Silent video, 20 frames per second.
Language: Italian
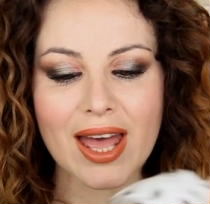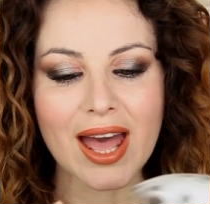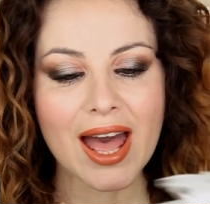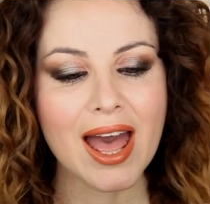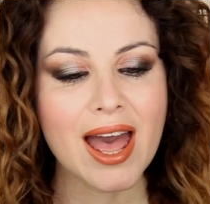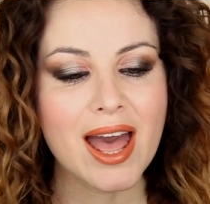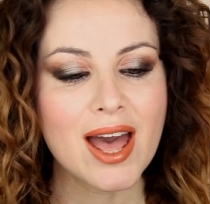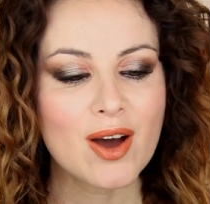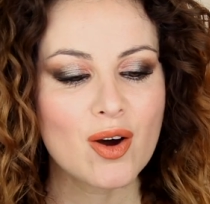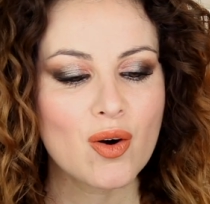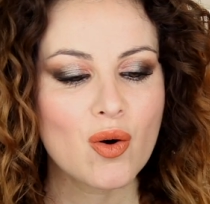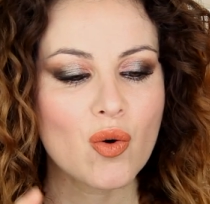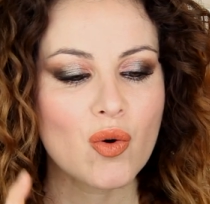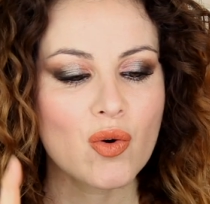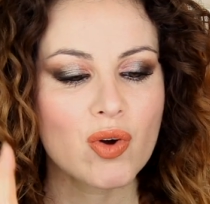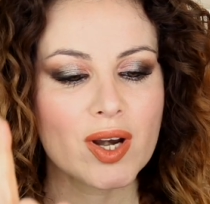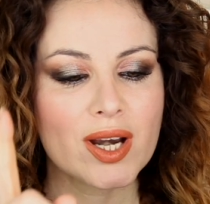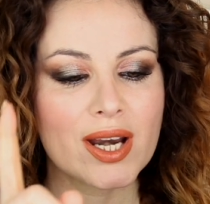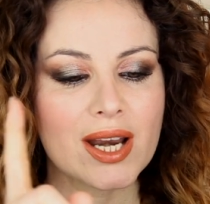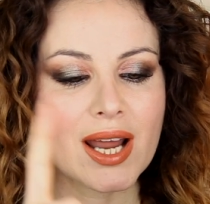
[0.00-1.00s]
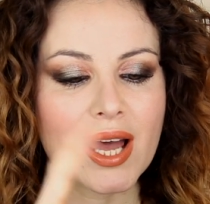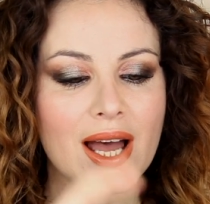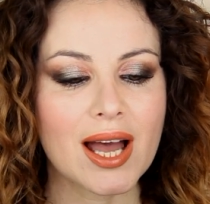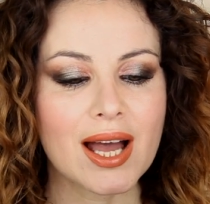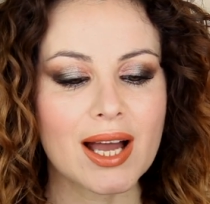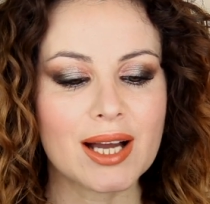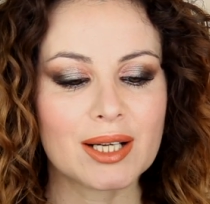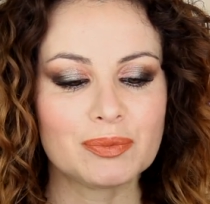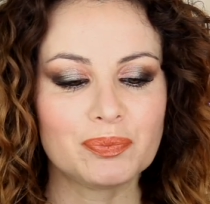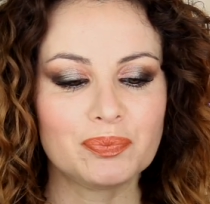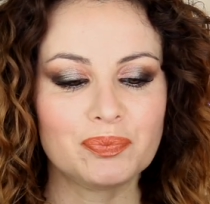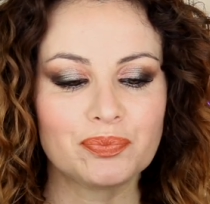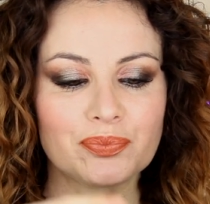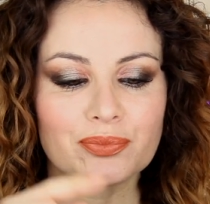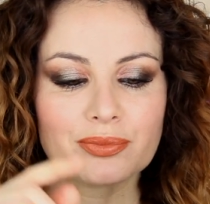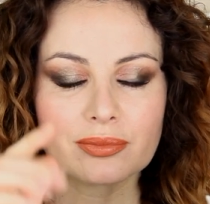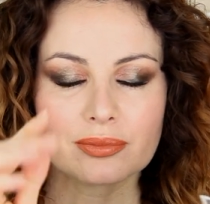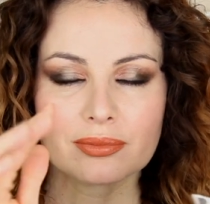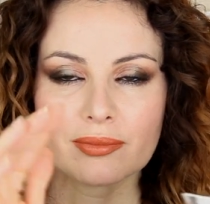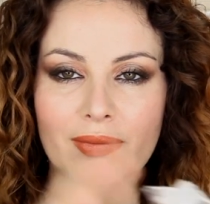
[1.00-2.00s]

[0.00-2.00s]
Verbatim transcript: È un, um,